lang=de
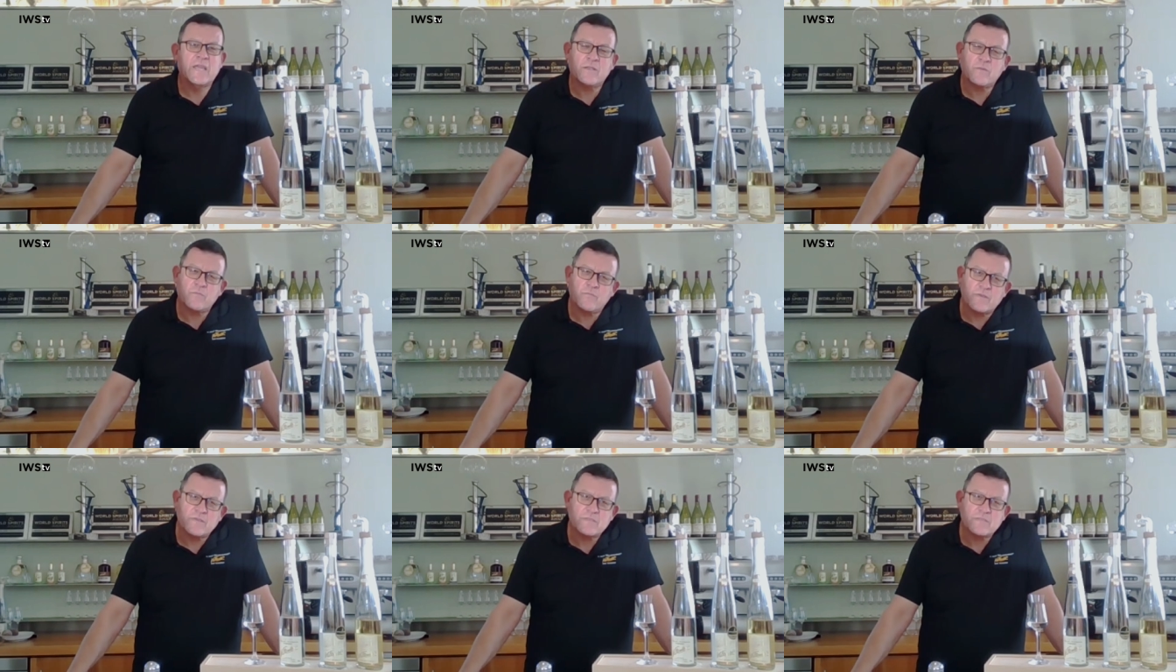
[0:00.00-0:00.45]

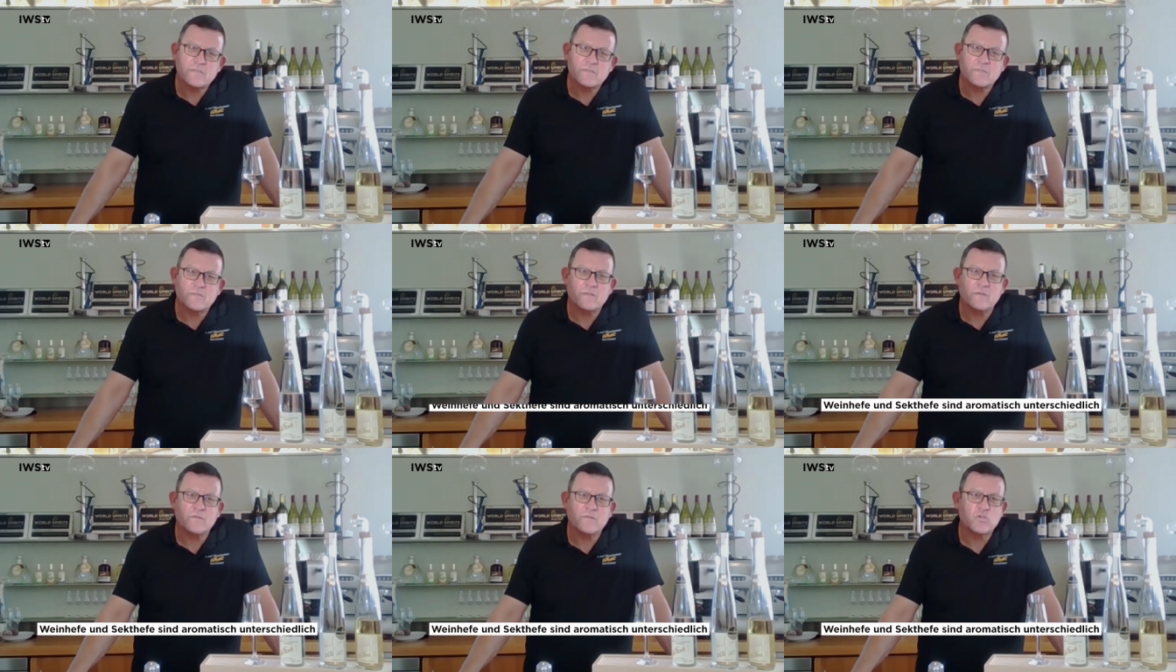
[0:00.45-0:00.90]

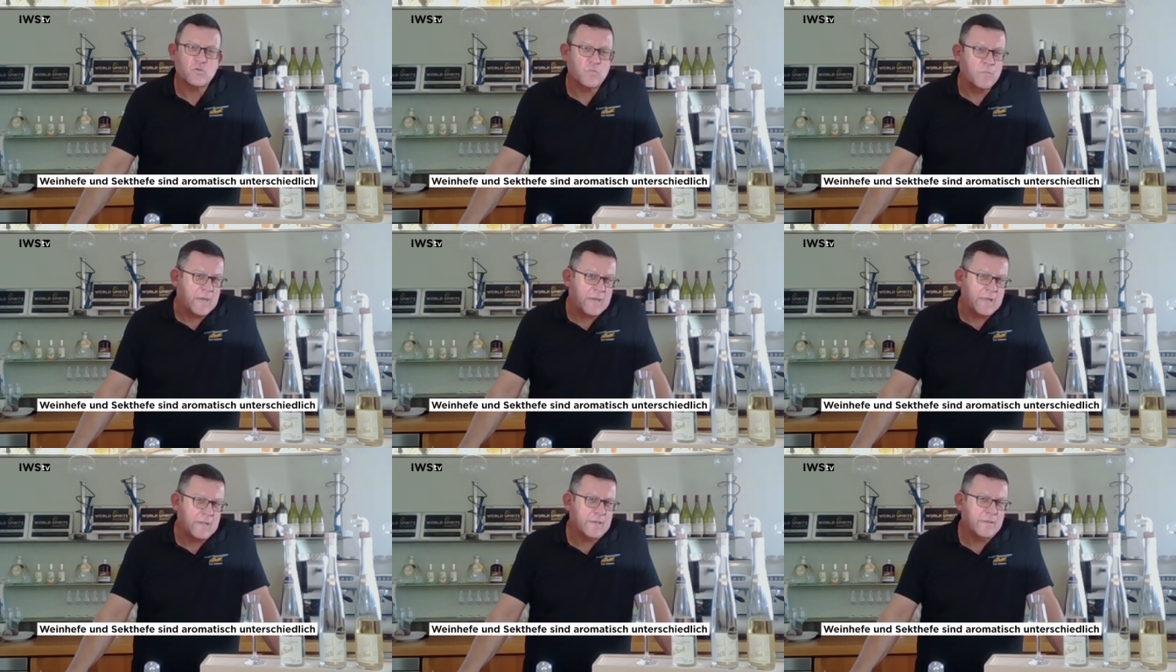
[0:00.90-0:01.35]
etwas äh,
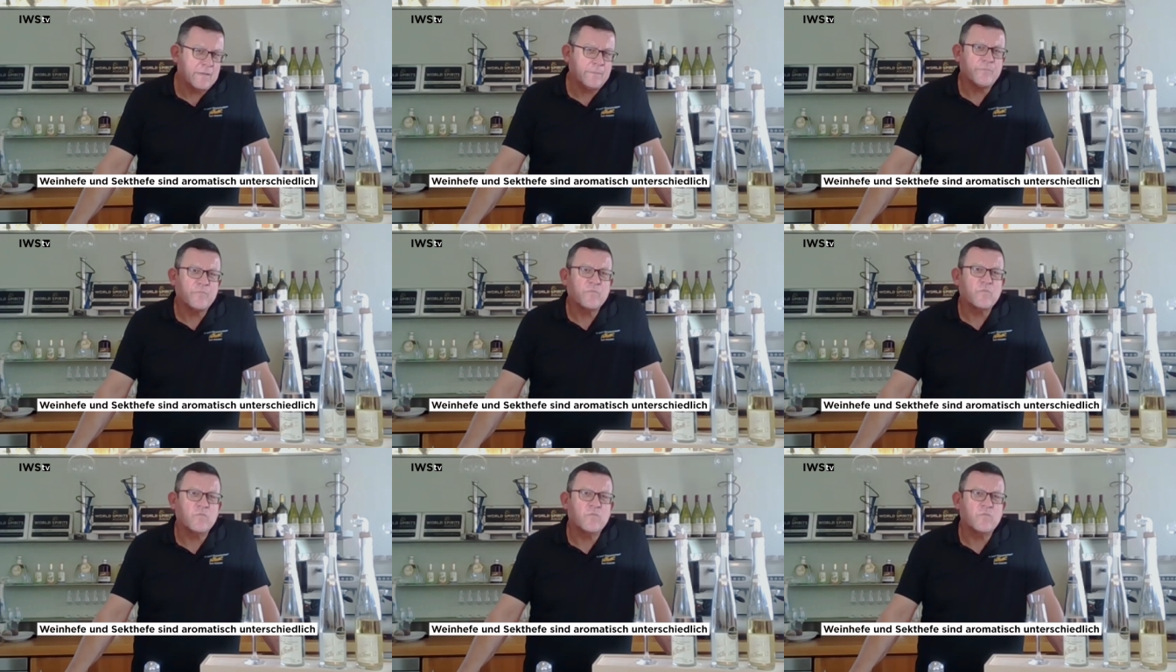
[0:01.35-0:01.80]
schmaler
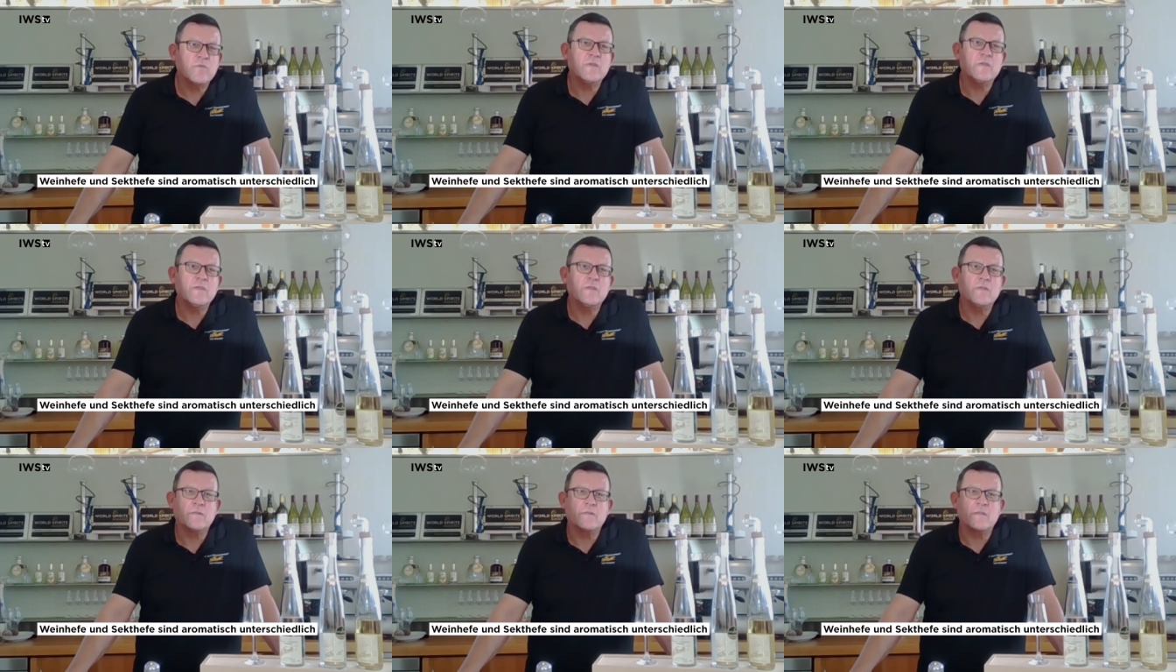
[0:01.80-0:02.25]

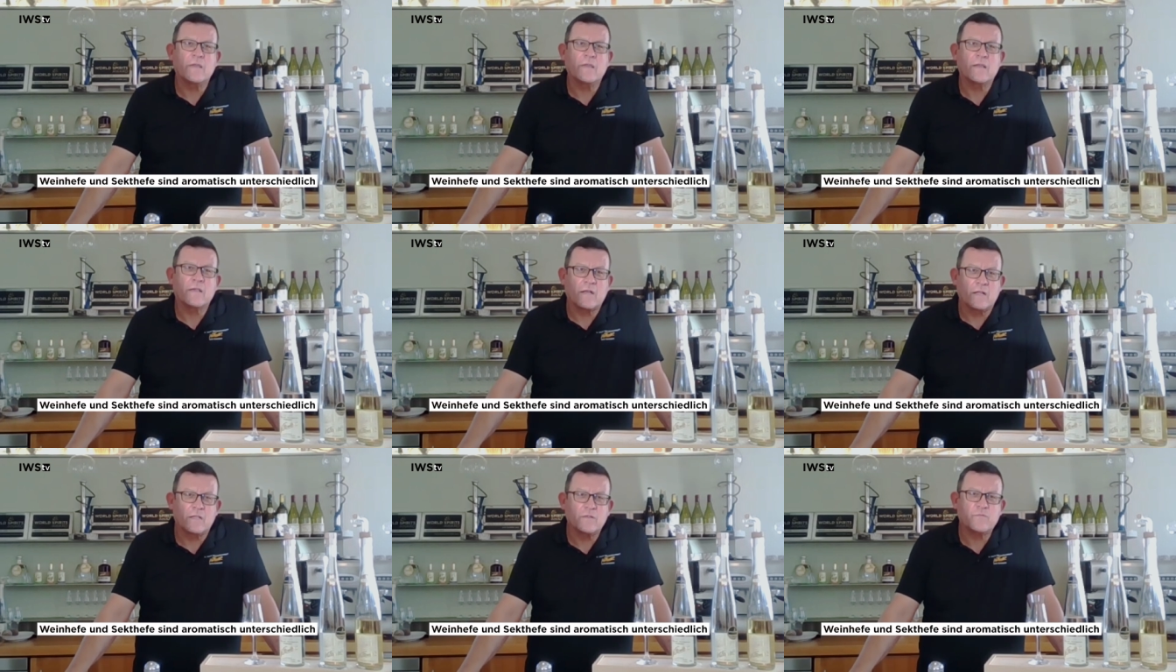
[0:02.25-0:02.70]
wie
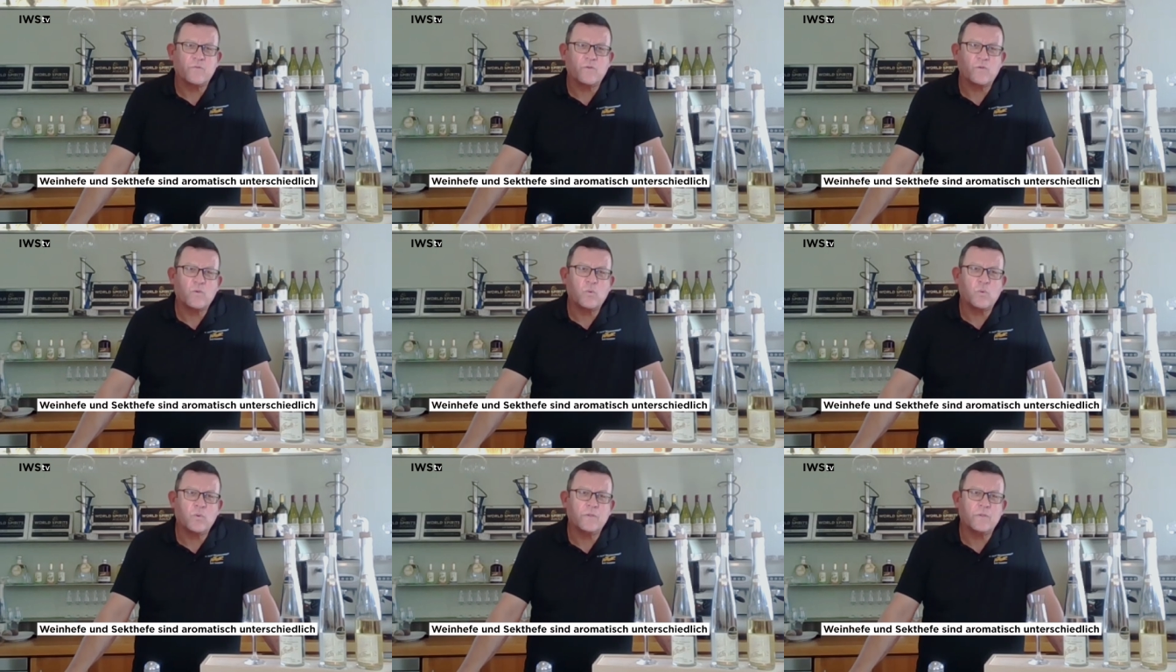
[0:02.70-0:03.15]
der
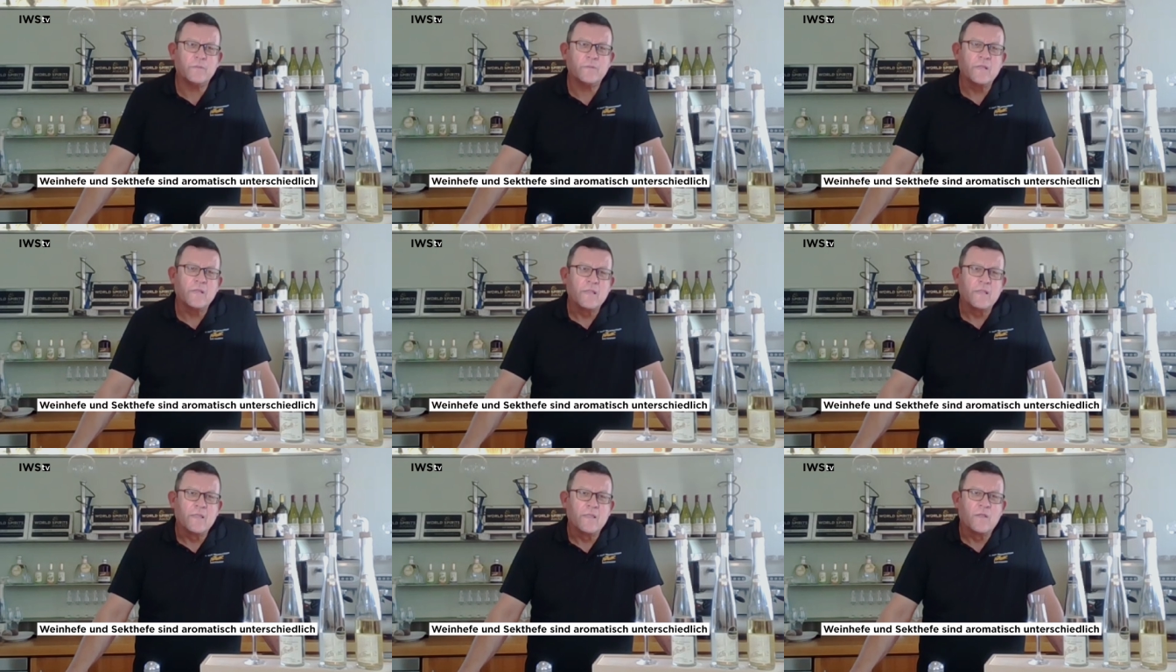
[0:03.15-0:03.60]

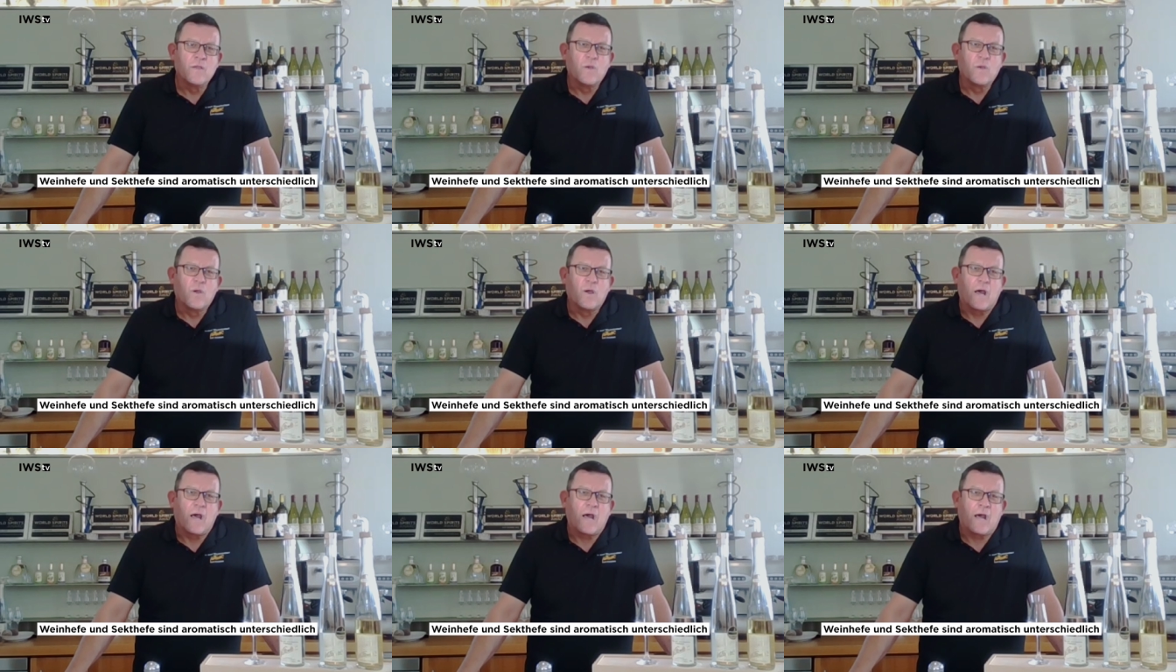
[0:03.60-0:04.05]
Kaltvergorene,
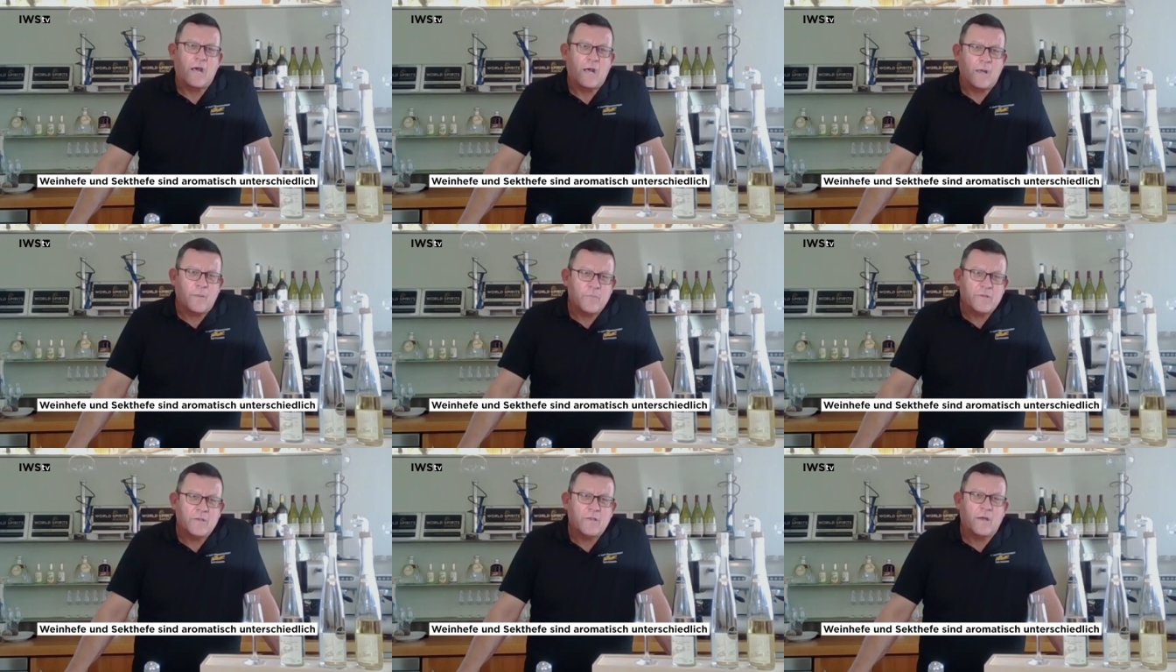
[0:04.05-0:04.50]

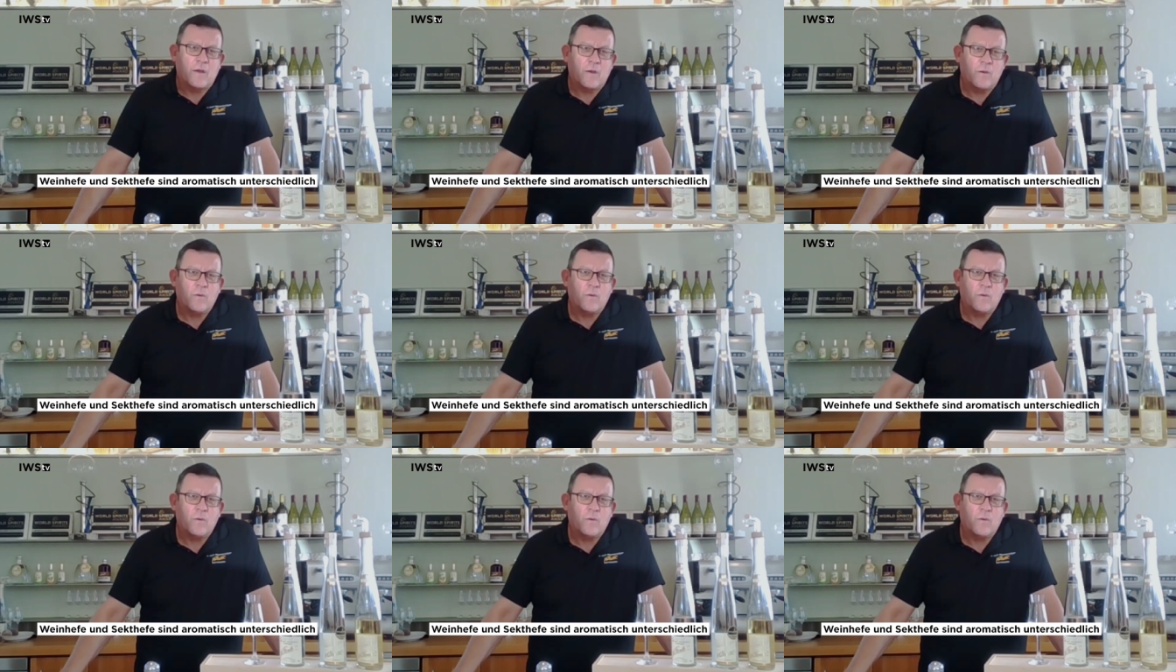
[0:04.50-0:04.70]
aber